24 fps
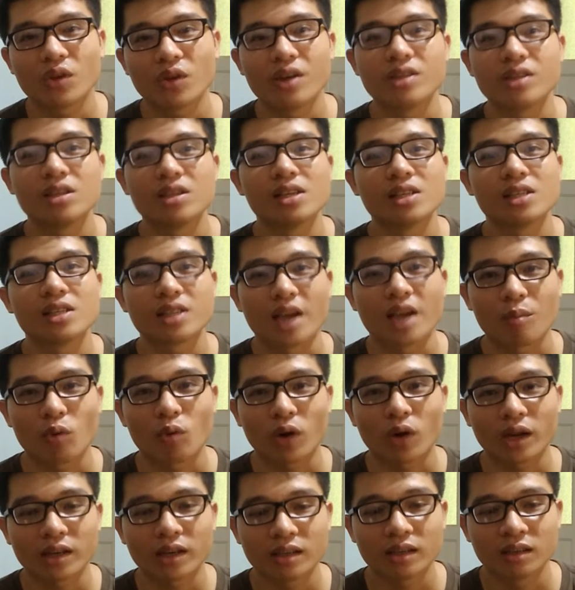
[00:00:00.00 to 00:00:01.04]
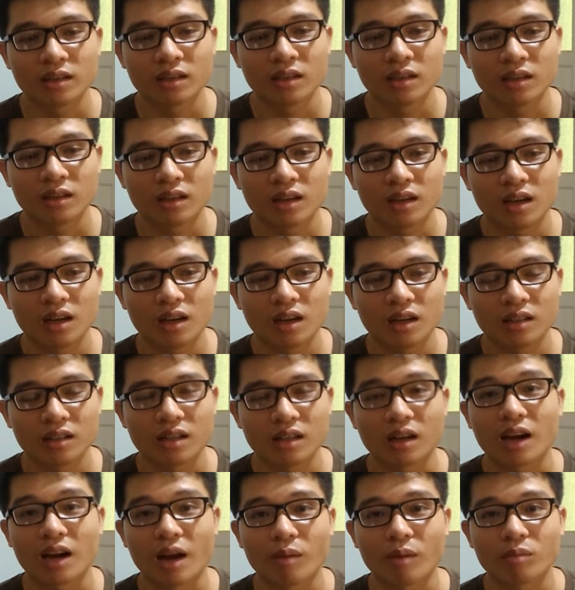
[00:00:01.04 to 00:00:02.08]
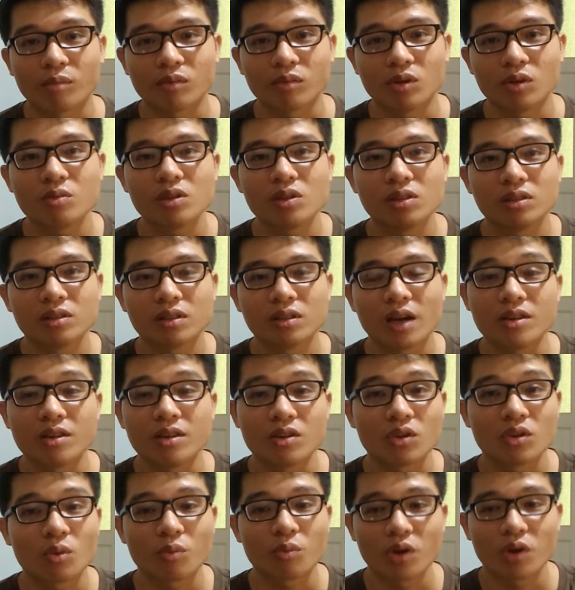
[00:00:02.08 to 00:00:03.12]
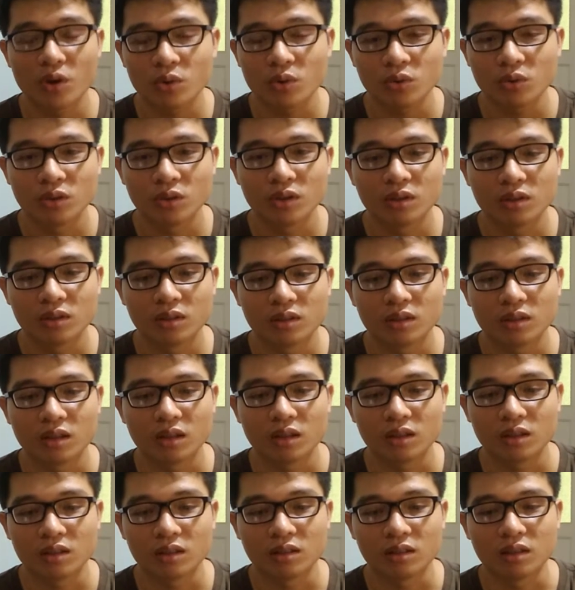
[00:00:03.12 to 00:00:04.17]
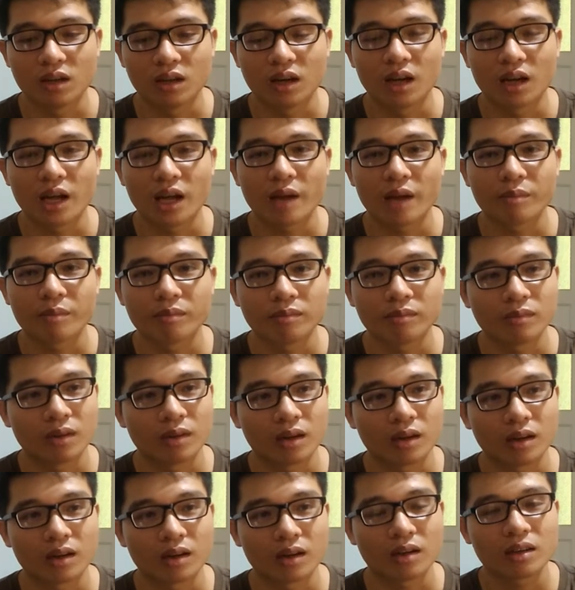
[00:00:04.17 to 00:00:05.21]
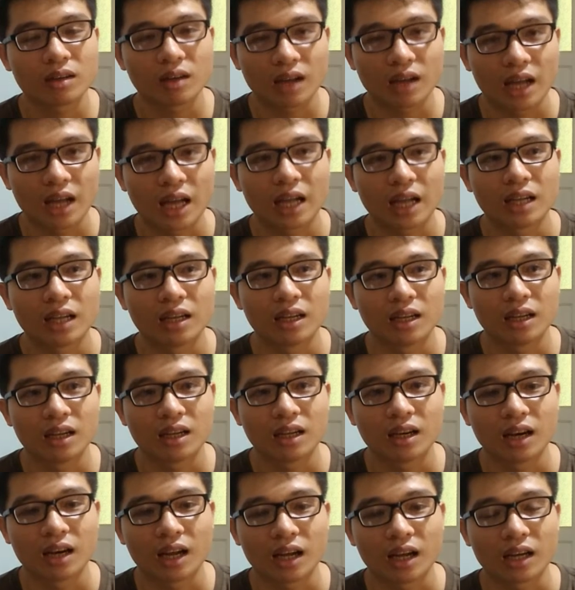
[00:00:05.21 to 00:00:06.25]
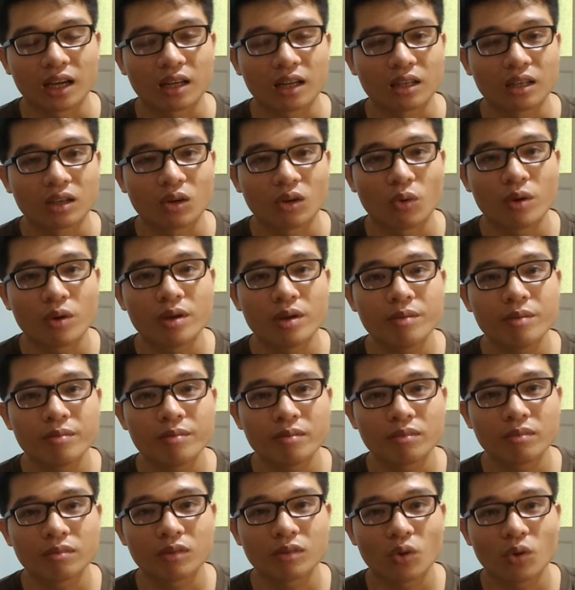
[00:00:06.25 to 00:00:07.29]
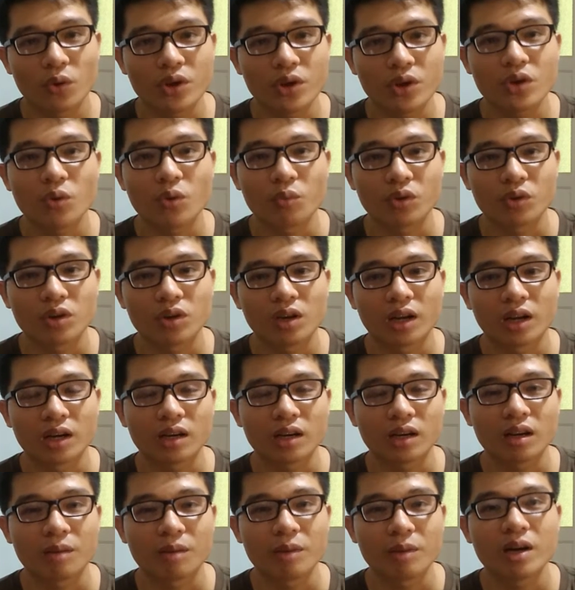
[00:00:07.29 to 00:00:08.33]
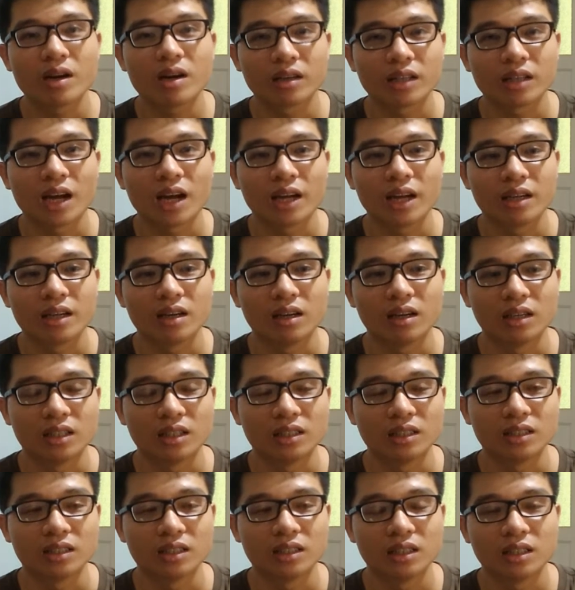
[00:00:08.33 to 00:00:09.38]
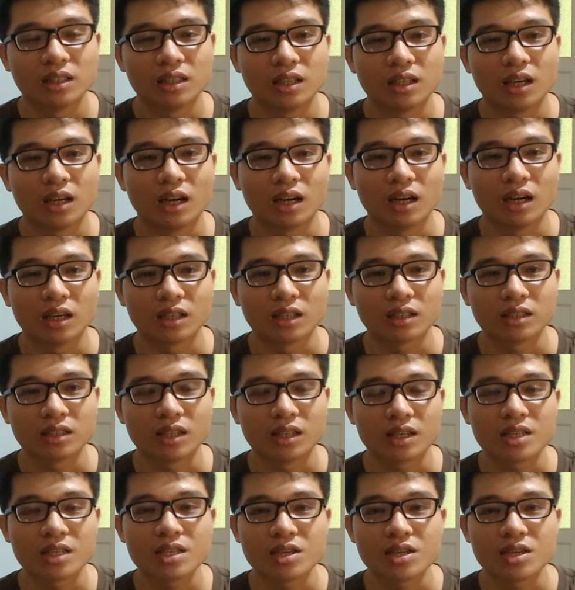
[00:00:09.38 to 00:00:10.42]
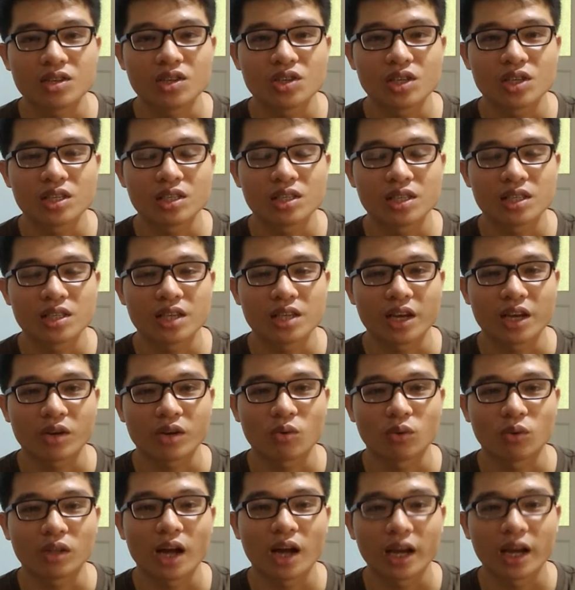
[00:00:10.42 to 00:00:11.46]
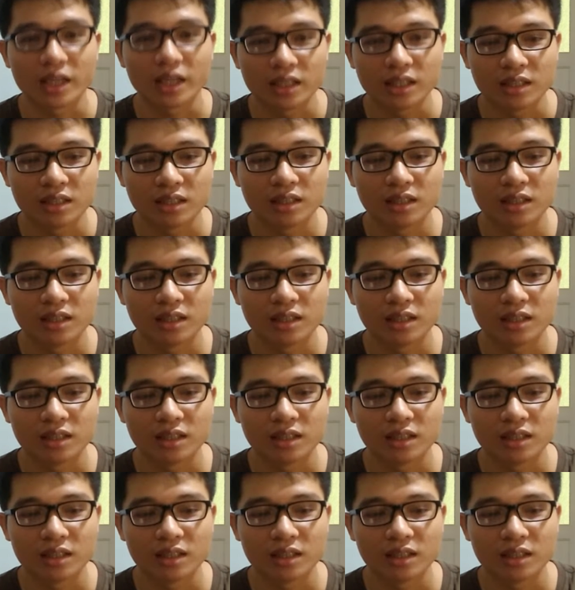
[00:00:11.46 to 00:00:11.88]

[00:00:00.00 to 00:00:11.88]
có thể chia sẻ một cách à, thật lòng giống như thầy Dương Trung Hiếu thì à, em à, rất là là quý quý cũng như là rất là biết ơn thầy ở à, những cái sự chia chia sẻ của thầy